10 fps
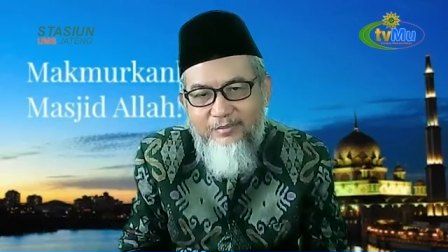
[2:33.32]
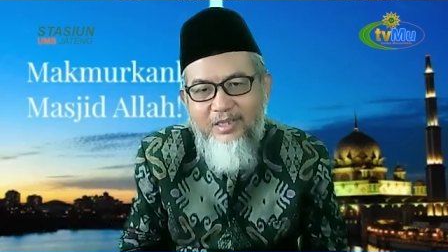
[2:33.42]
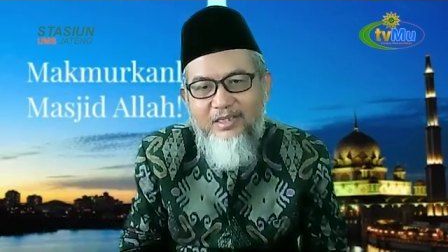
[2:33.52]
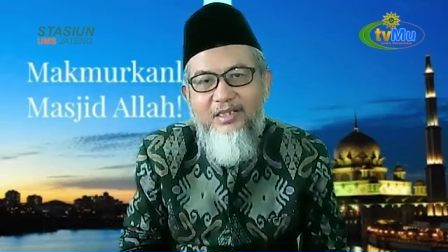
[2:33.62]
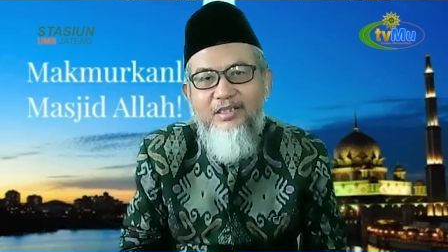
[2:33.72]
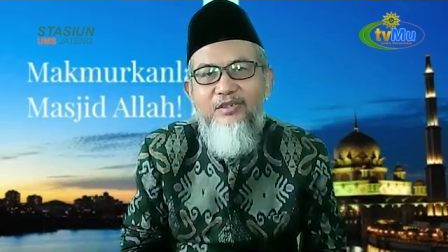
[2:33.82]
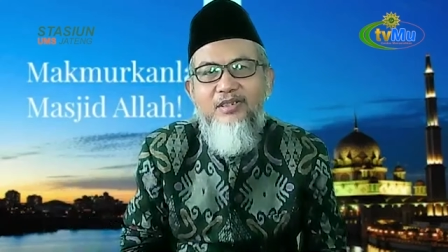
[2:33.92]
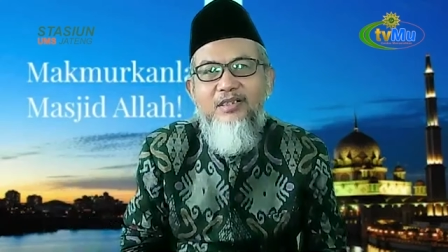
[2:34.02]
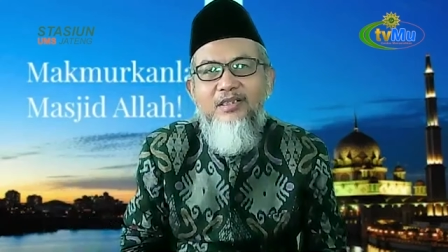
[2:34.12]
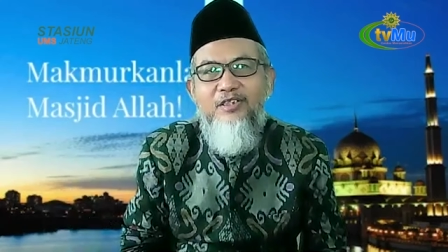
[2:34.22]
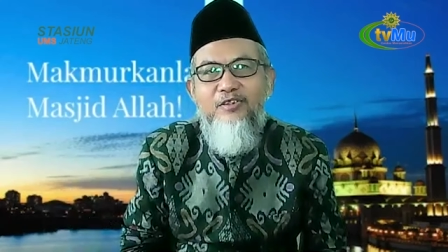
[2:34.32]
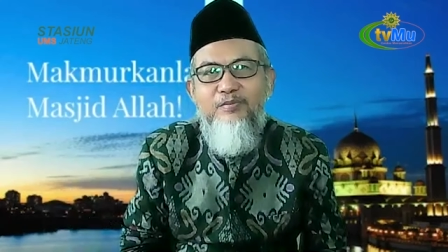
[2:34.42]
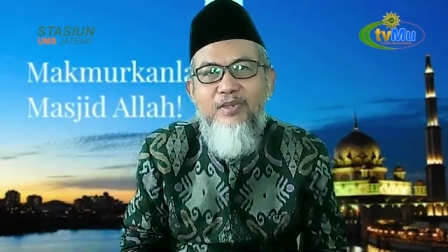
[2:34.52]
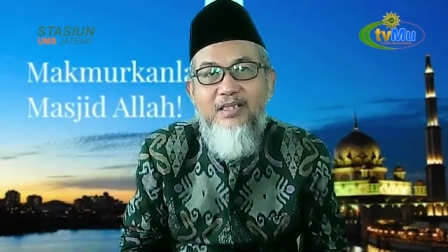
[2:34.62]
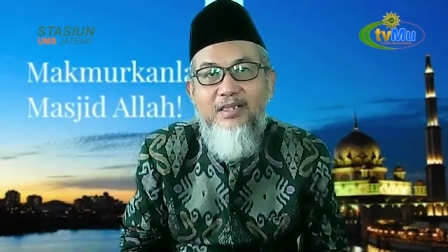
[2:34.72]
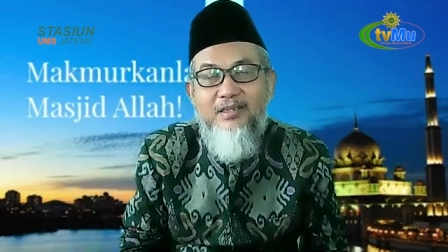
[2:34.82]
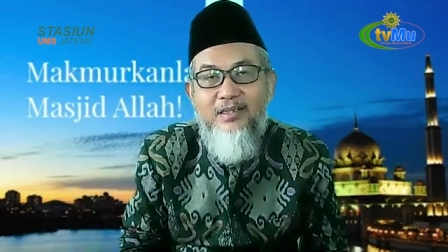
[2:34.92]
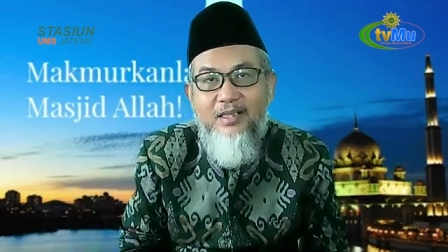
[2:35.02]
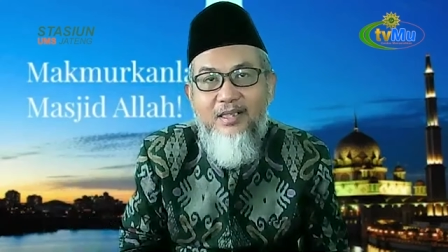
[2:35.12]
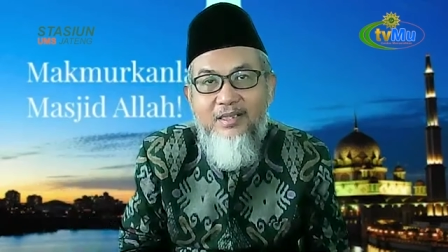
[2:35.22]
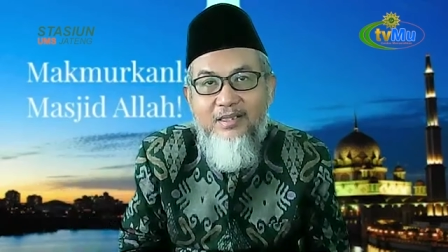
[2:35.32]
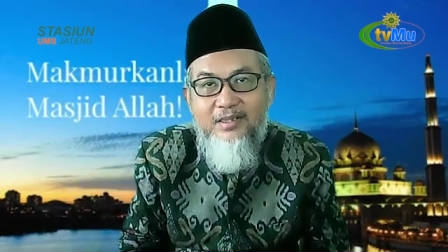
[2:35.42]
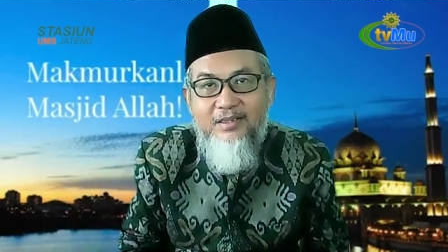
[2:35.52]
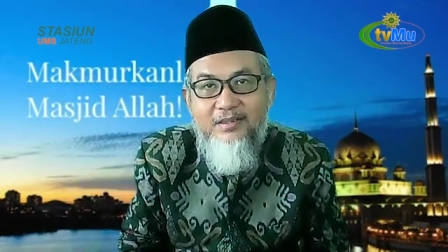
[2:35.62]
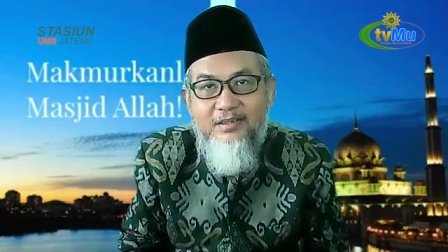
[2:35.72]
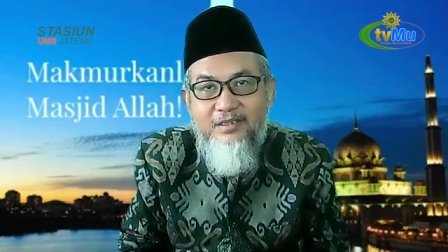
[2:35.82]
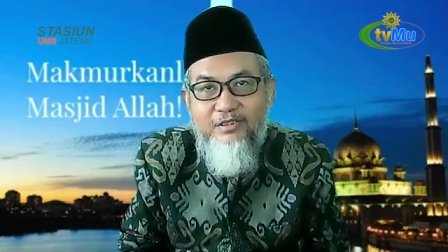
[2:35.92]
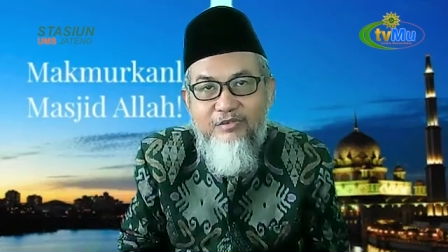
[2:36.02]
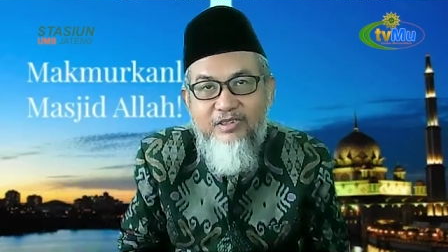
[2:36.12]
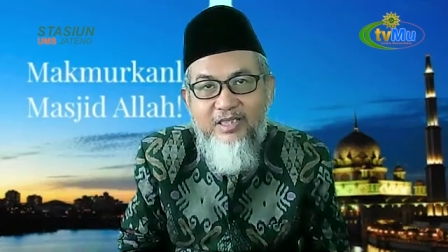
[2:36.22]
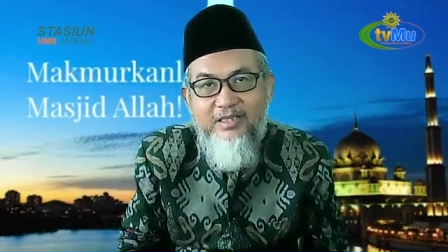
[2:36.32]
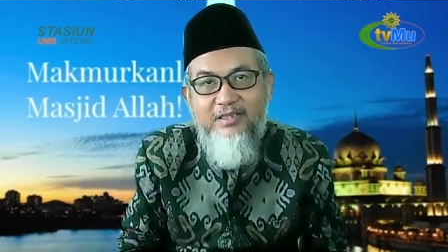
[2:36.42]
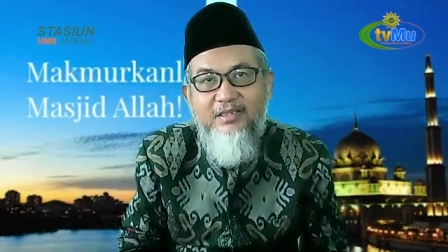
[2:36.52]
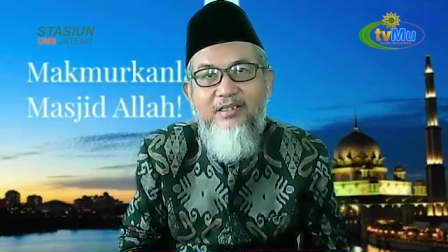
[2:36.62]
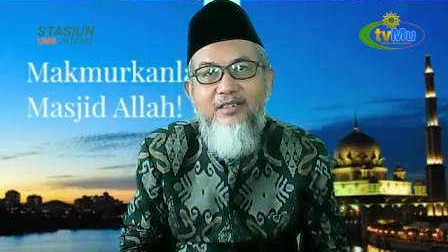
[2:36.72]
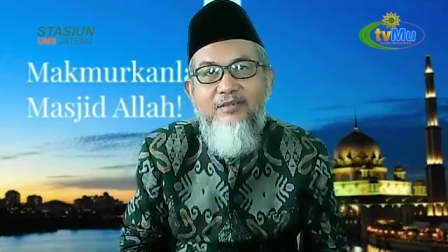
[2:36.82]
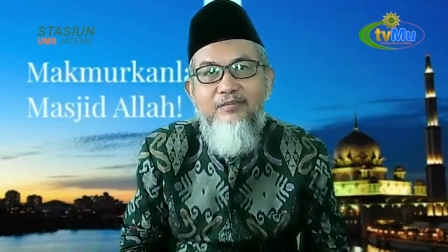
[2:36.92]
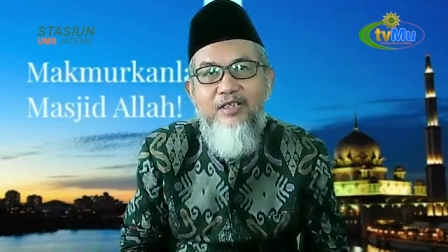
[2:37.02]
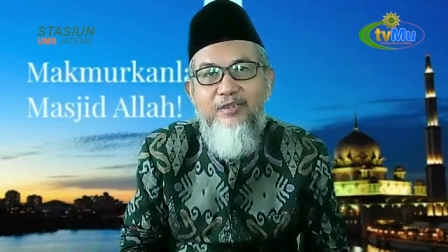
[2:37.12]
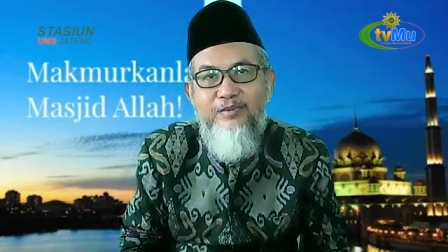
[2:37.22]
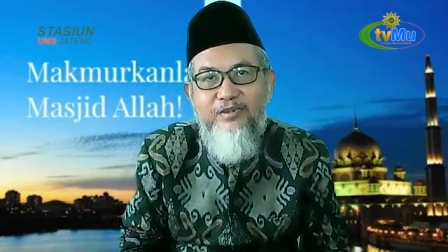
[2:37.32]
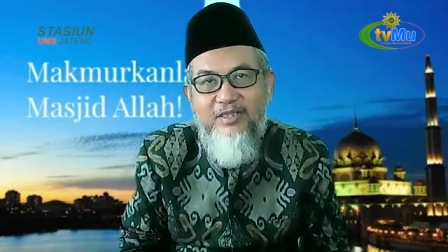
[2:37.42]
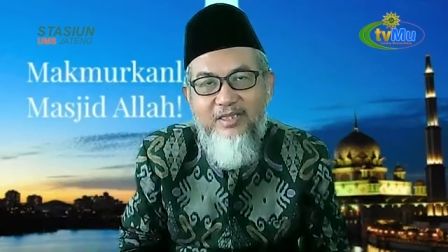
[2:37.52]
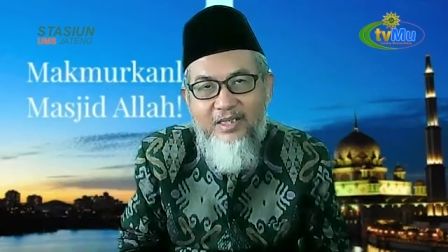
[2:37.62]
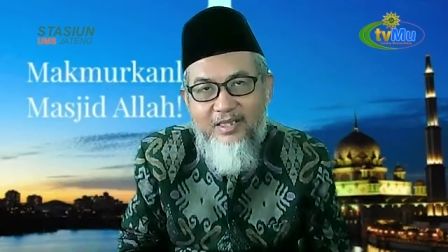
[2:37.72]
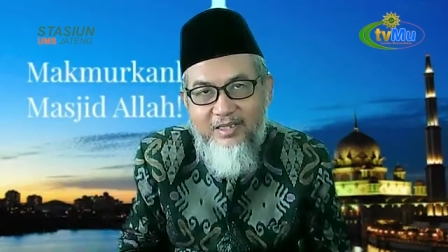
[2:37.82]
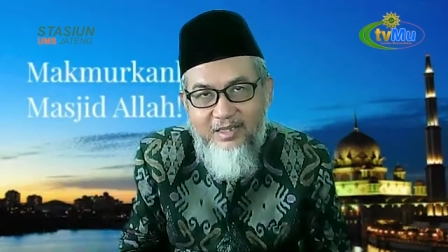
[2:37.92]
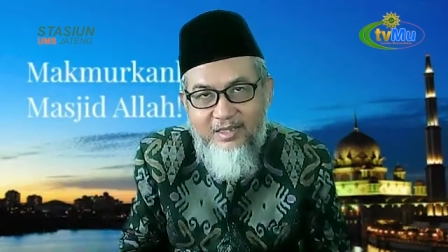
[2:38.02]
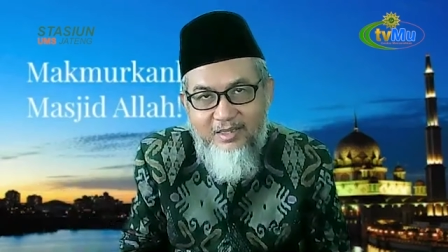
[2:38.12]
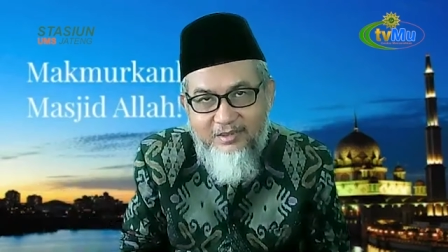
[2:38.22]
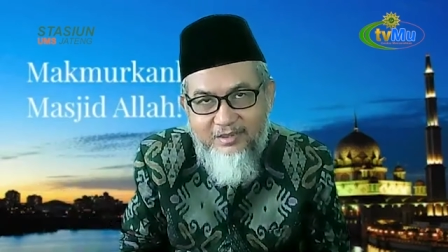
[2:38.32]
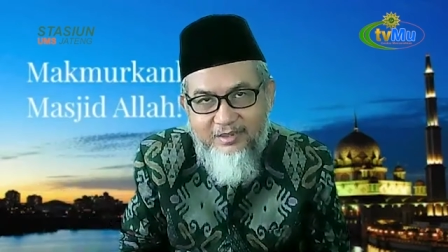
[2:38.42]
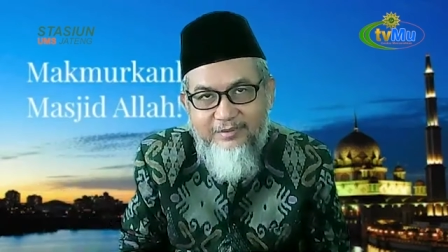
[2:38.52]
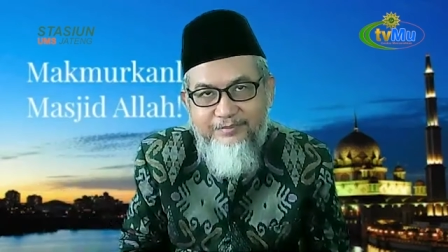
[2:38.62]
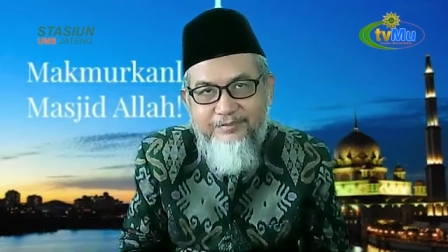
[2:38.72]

baik untuk kehidupan kita di dunia ini maupun di akhirat nanti.